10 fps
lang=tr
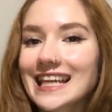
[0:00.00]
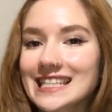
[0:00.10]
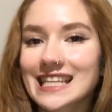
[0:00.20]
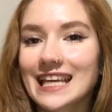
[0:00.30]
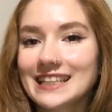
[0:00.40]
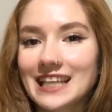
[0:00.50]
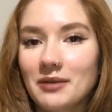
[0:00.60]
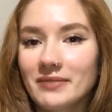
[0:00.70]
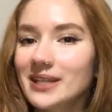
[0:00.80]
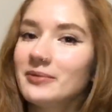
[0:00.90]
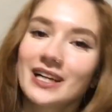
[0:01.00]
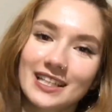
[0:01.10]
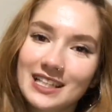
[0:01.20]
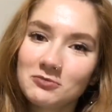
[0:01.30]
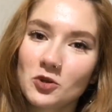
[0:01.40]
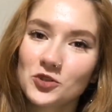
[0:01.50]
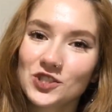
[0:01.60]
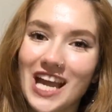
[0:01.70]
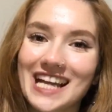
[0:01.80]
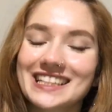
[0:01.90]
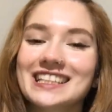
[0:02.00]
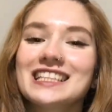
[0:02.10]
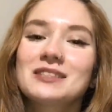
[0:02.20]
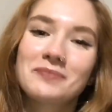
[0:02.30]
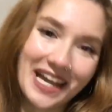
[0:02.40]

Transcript: Herkese yeniden merhaba. Kanalıma hoş geldiniz.